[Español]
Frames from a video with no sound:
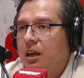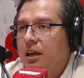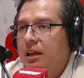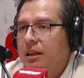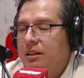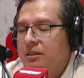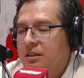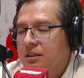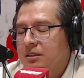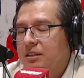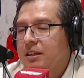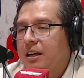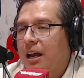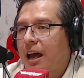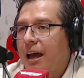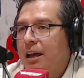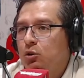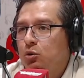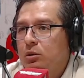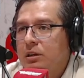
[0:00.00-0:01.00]
Es decir,
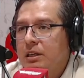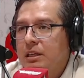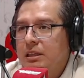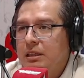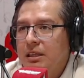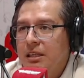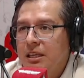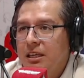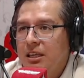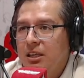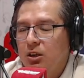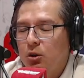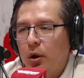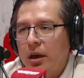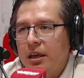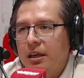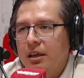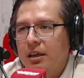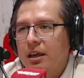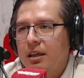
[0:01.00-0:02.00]
hay un litigio
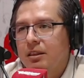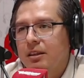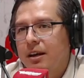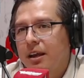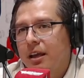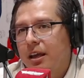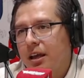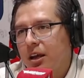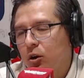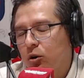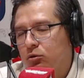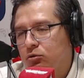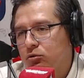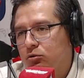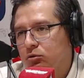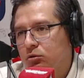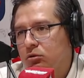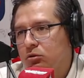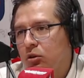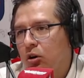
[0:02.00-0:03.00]
ahí entre
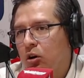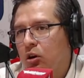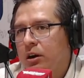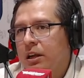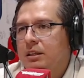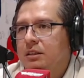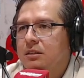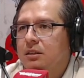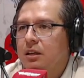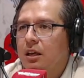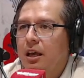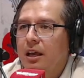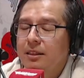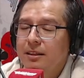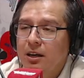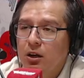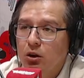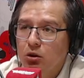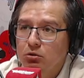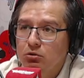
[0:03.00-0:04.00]
consultores,
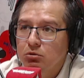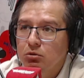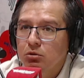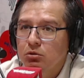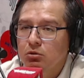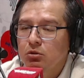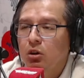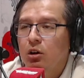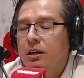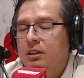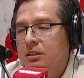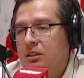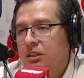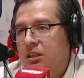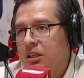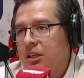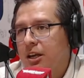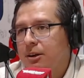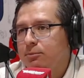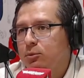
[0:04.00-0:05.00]
entre constructores
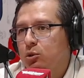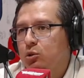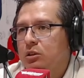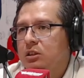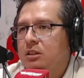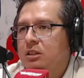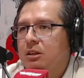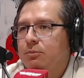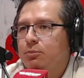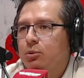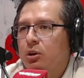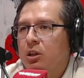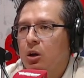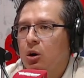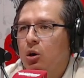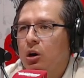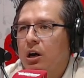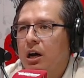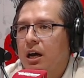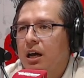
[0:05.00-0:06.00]
y el municipio de
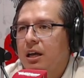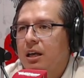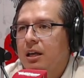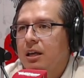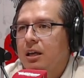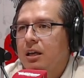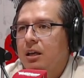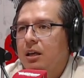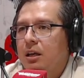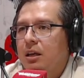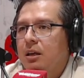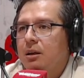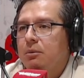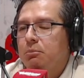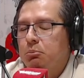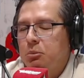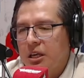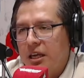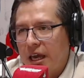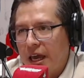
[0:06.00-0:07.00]
Loja. Vigente.
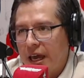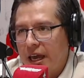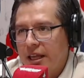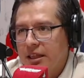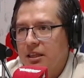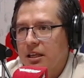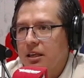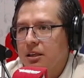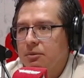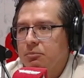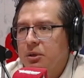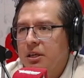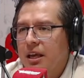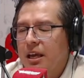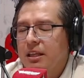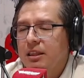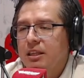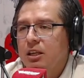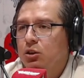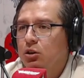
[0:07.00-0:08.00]
Vigente,
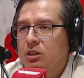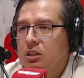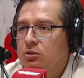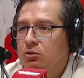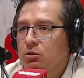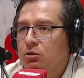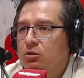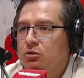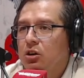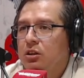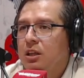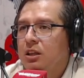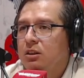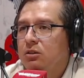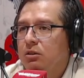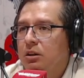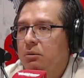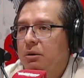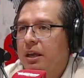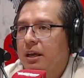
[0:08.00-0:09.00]
vigente, no se solucionan
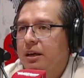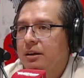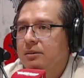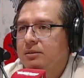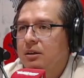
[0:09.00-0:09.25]
todavía.